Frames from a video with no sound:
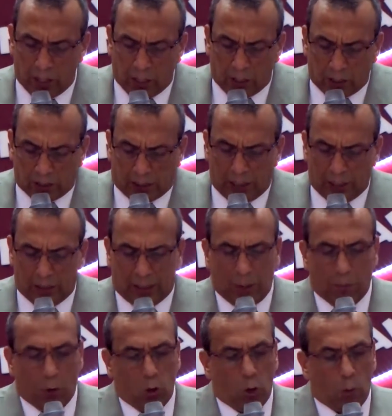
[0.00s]

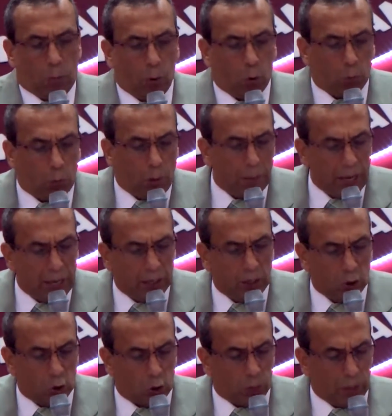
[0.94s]
Sentémonos por un
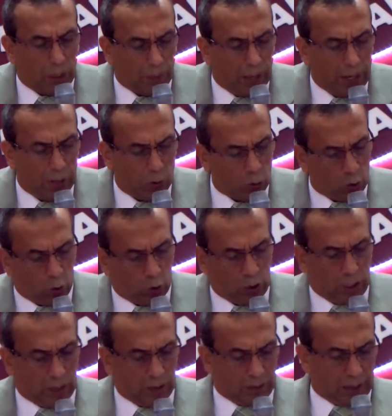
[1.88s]
momento, mi hermano.
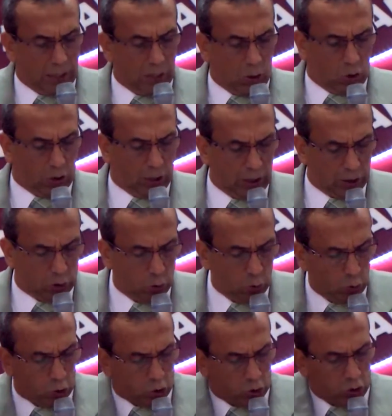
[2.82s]
Gloria al Señor
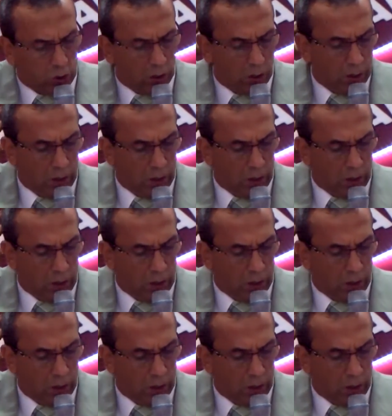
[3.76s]
Jesús.